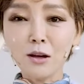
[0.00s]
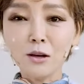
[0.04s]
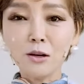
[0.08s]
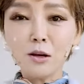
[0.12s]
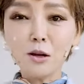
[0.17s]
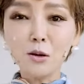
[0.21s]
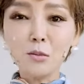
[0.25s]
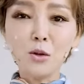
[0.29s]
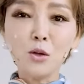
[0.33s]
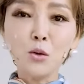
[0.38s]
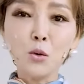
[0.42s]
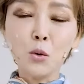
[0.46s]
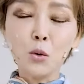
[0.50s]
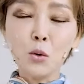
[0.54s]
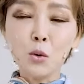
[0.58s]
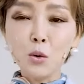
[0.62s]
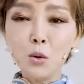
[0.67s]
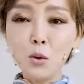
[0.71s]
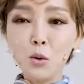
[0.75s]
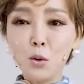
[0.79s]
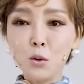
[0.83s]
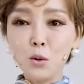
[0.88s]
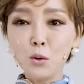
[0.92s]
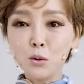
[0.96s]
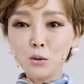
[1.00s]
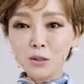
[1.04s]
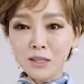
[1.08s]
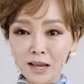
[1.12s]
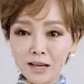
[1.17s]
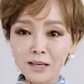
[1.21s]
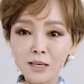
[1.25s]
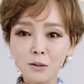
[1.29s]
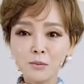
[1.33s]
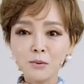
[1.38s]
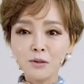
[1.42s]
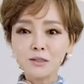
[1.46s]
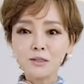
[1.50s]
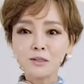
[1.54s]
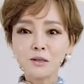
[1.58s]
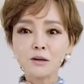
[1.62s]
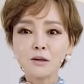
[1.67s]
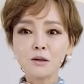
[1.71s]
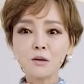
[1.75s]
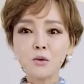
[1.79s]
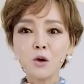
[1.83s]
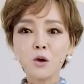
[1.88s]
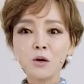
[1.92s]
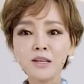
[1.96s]
그러면 요런 걸로 딱
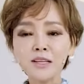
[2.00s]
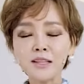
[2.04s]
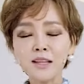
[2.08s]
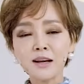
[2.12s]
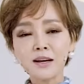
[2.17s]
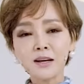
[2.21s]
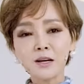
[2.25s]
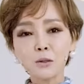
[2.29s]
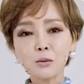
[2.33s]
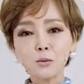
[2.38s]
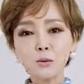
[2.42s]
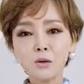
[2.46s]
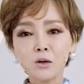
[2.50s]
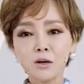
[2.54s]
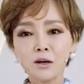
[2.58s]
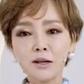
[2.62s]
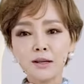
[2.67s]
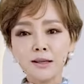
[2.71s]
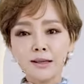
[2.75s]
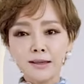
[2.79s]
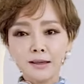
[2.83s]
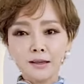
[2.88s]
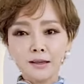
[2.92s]
입었어요. 그럼 여기다가도